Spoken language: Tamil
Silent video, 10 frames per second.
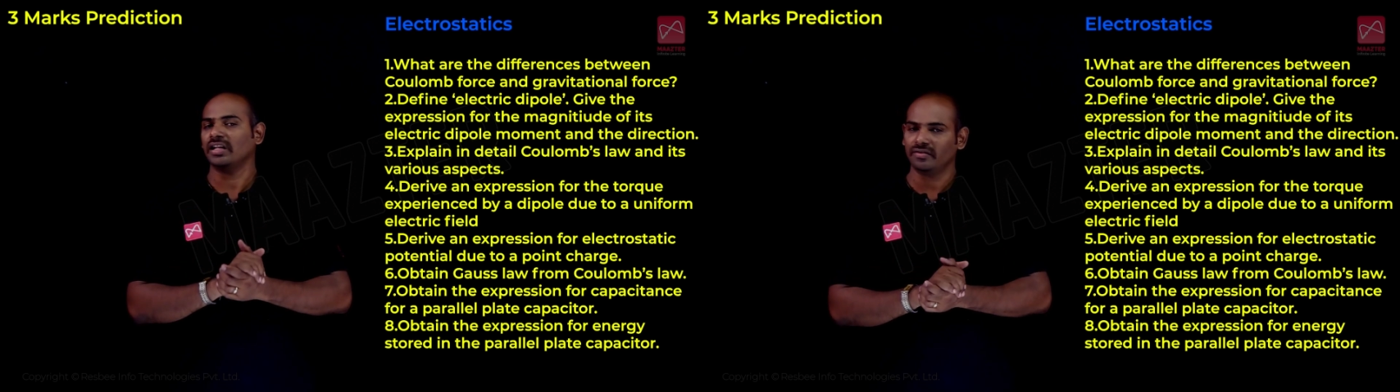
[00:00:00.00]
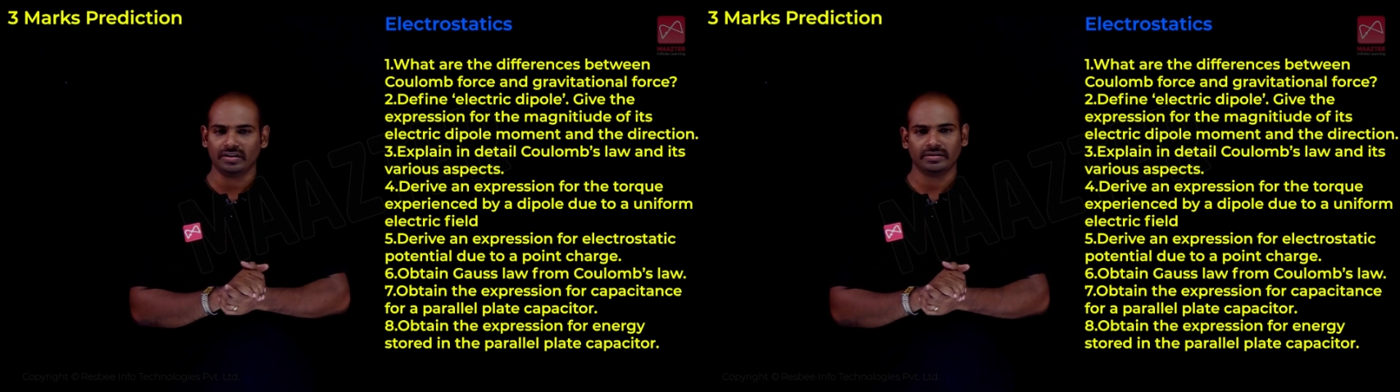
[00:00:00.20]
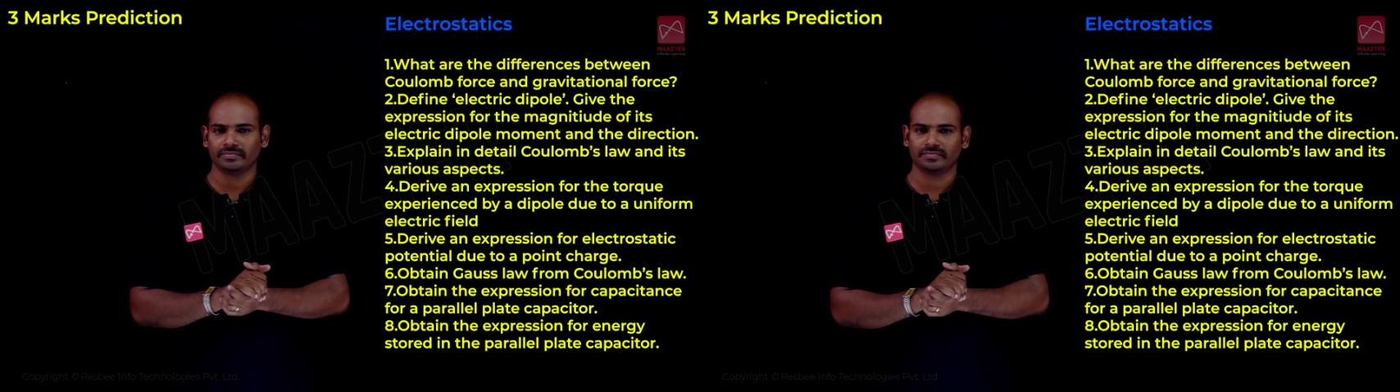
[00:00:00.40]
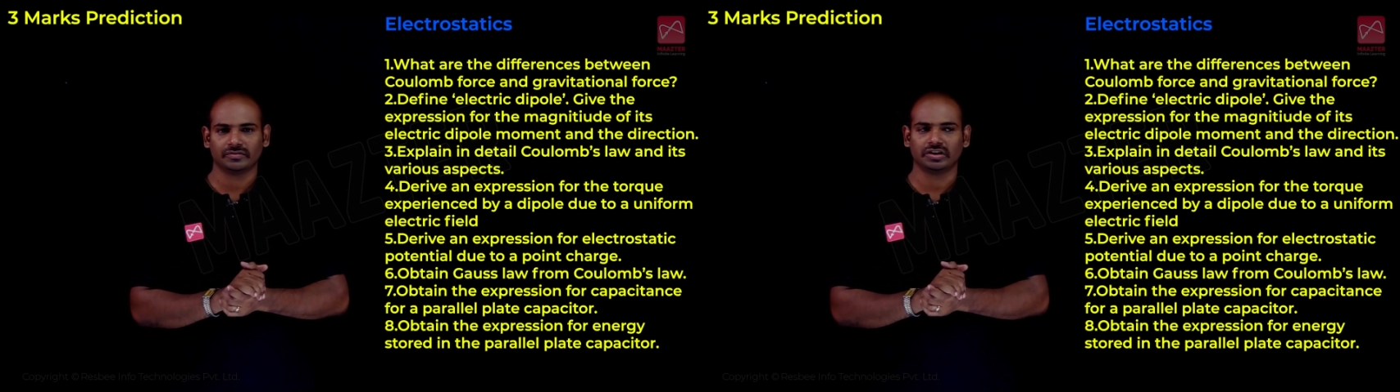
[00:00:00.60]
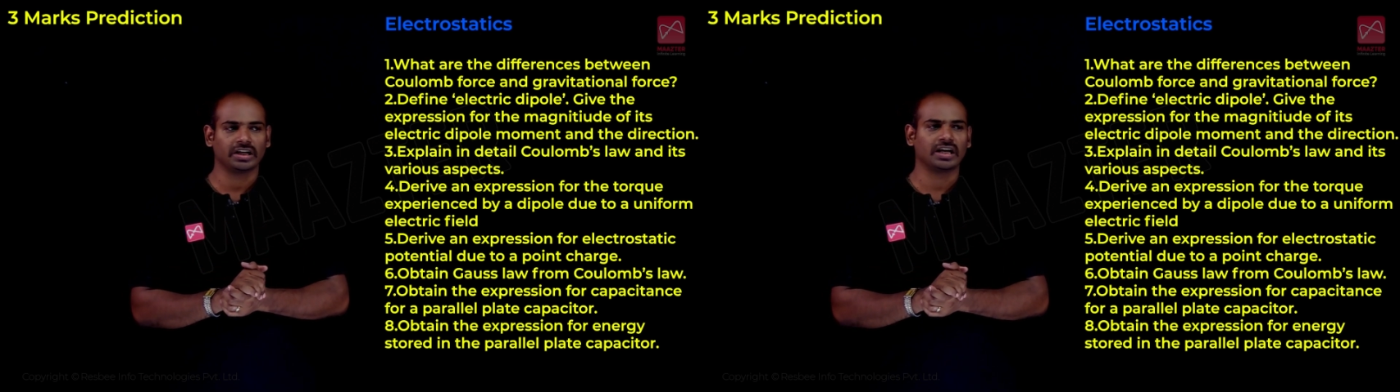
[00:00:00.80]
தருவி
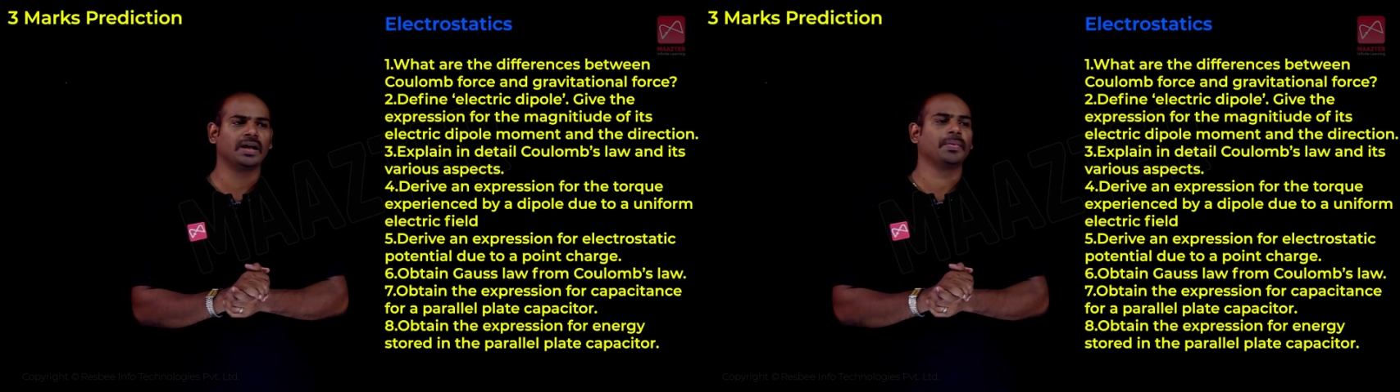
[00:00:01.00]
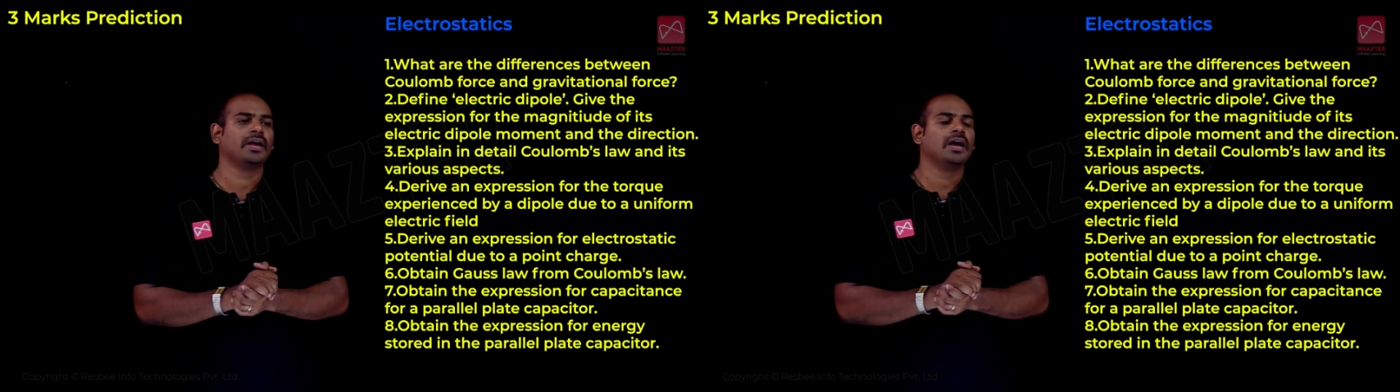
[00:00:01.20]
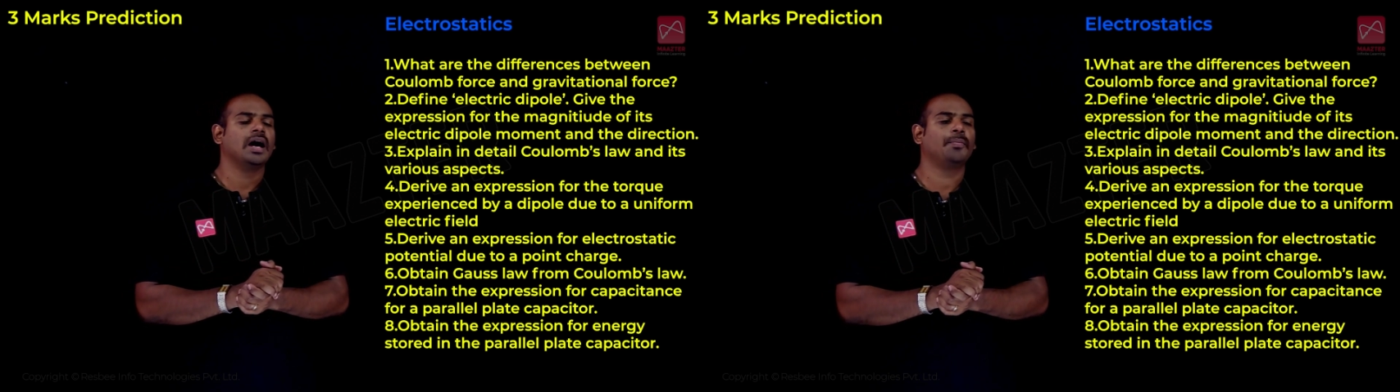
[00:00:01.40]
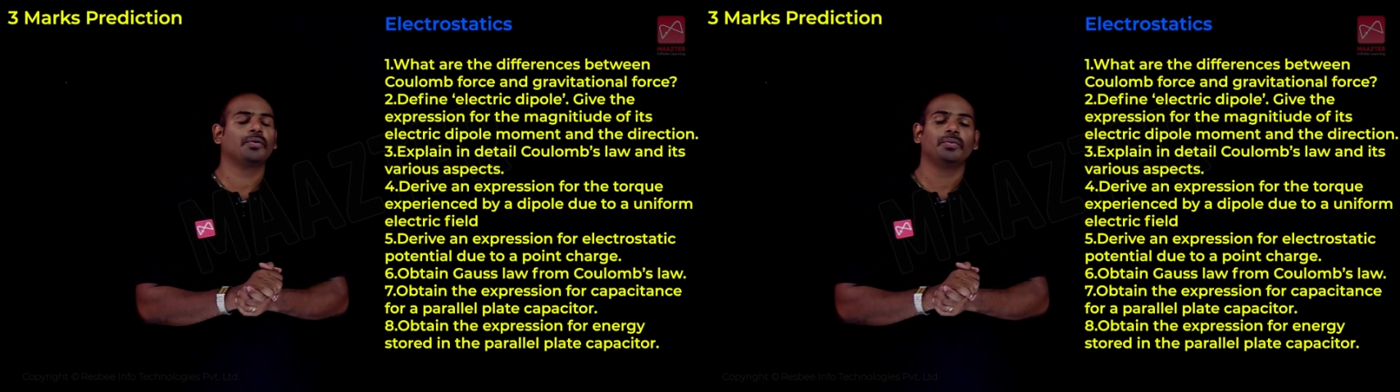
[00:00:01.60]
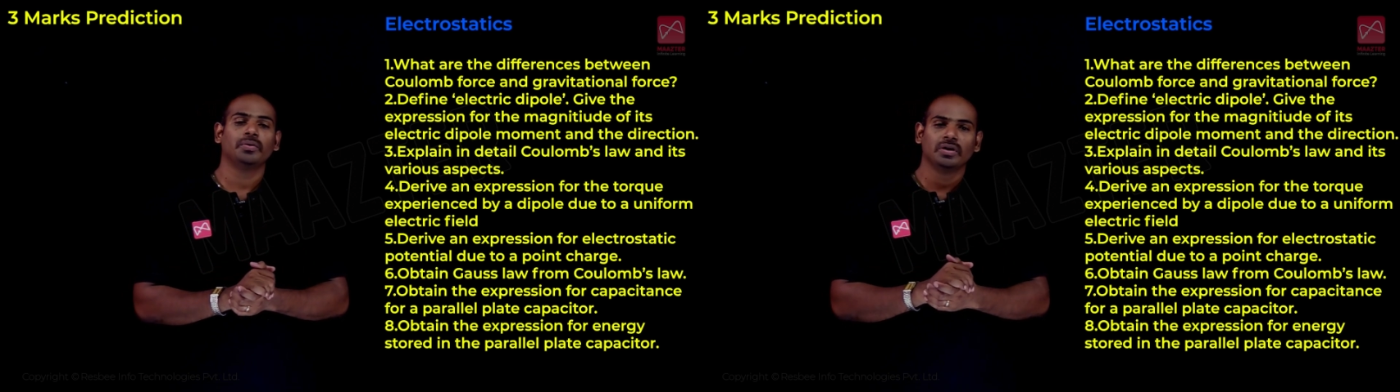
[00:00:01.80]
சரிங்களா
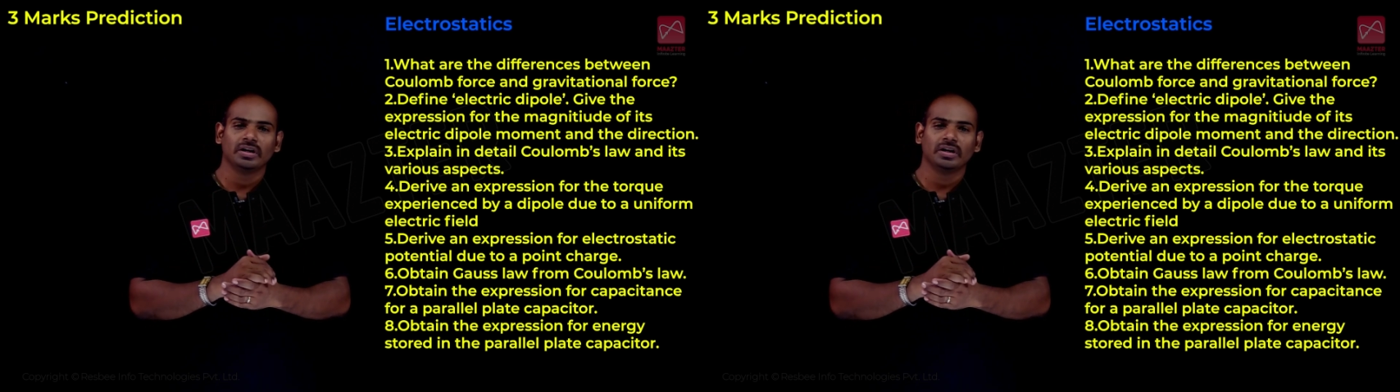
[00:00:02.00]
அப்புறம்